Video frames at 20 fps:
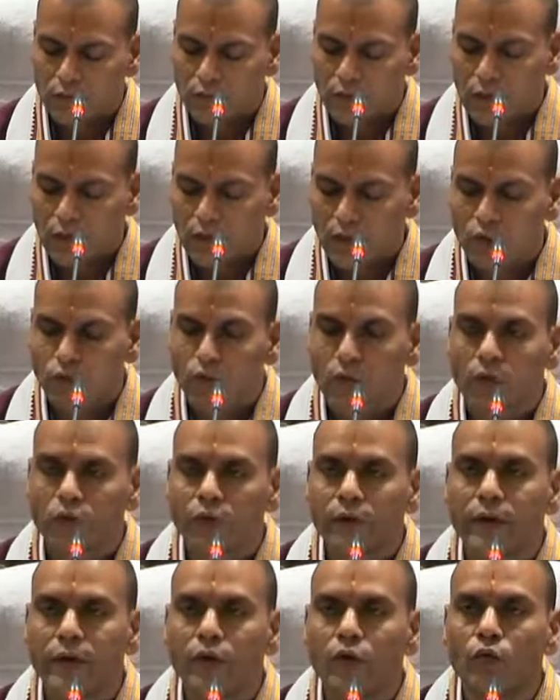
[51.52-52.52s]
నాలుగు వేలు
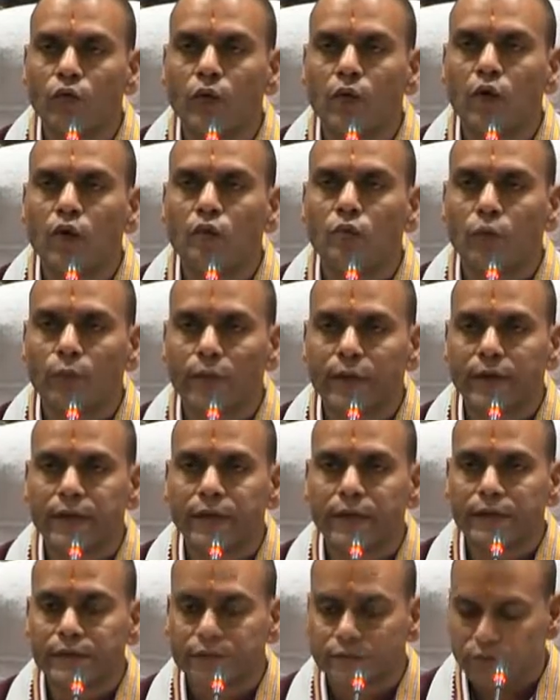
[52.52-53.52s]
ఏడు వందలు ముప్పై
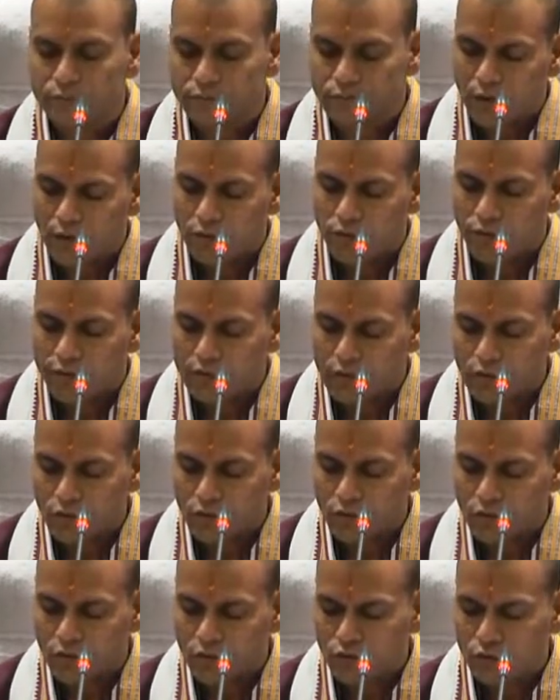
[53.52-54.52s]
టికెట్స్
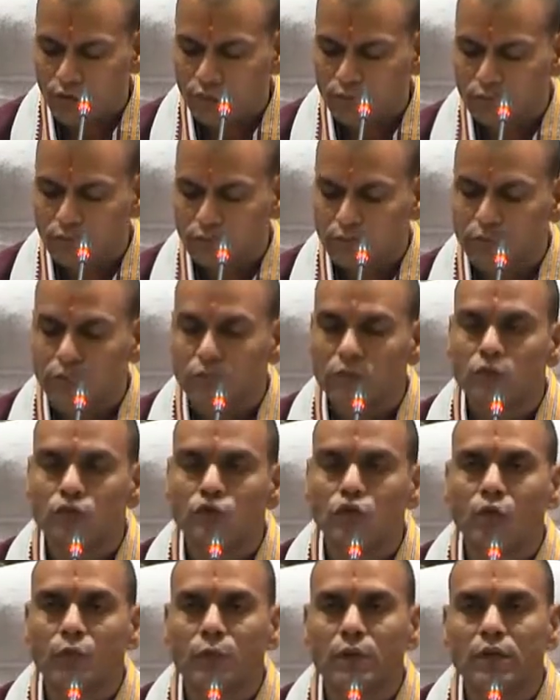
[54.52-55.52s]
వసంతోత్సవం
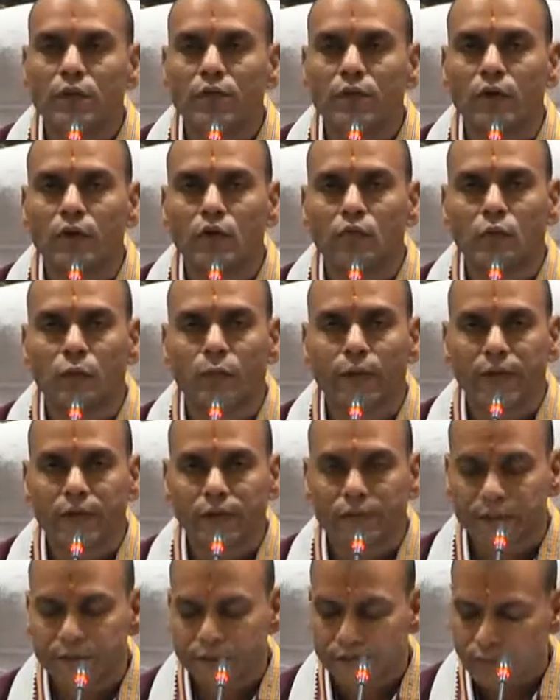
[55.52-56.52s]
తొమ్మిది వేలు ముప్పై
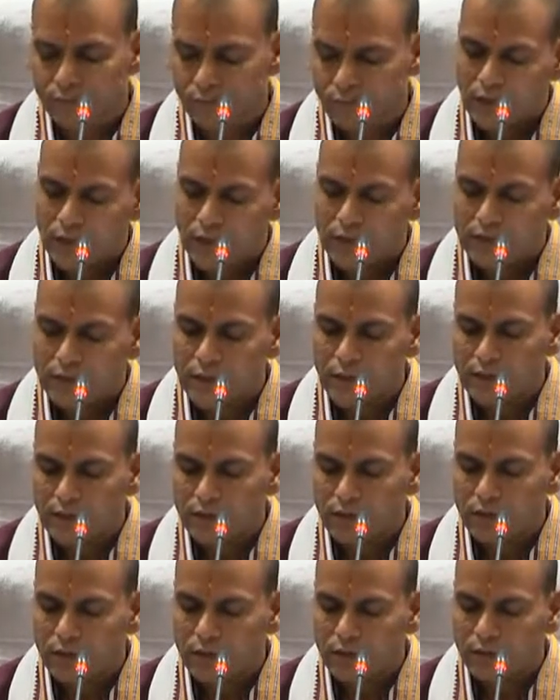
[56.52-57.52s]
టికెట్స్
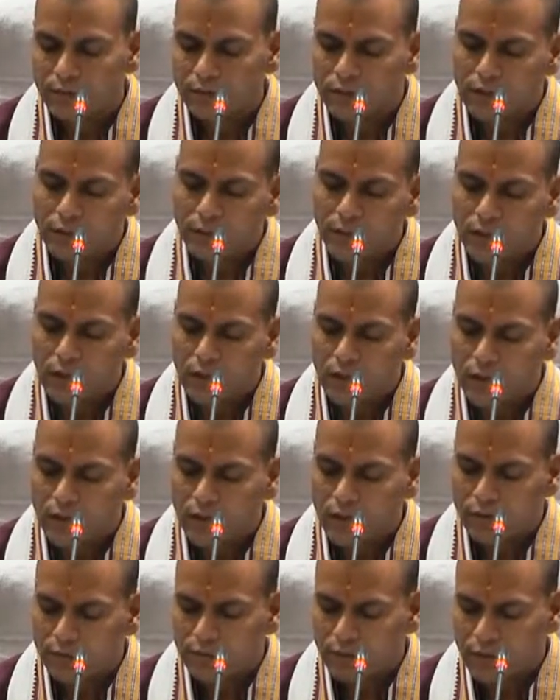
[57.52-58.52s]
సహస్ర దీ
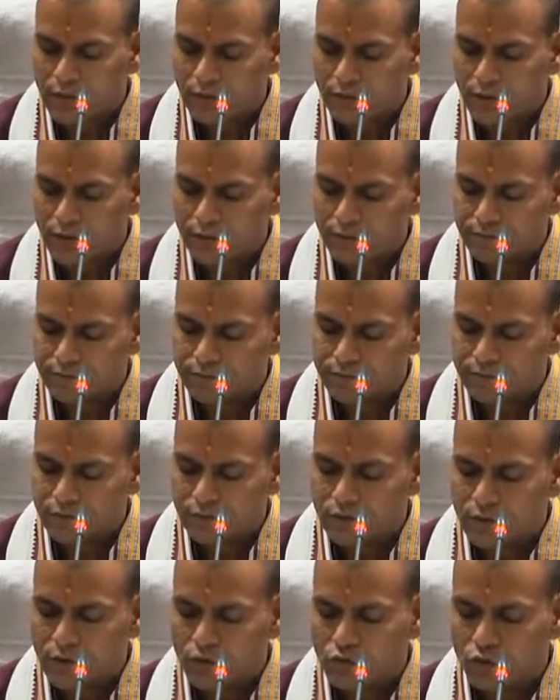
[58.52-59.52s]
దీపాలంకరణం సేవ
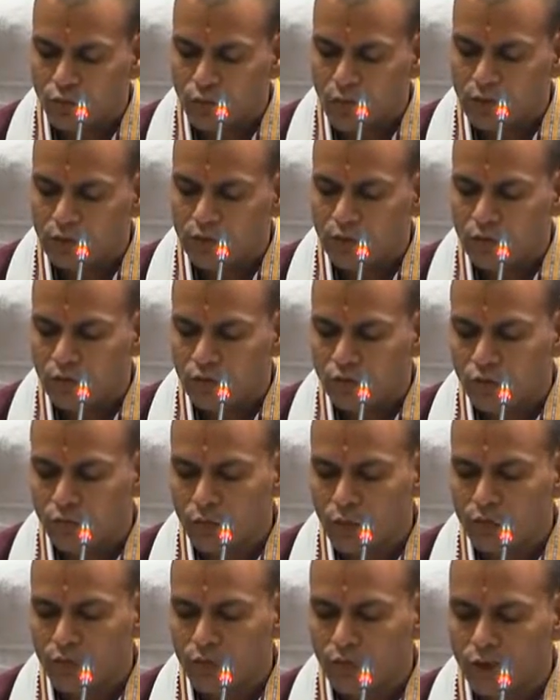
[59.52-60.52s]
తొమ్మిది వేలు
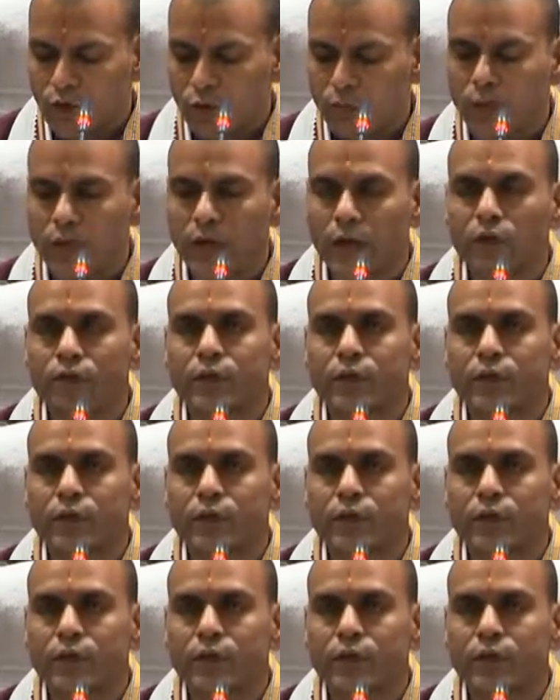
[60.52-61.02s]
తొమ్మిది వందల డెబ్బై ఐదు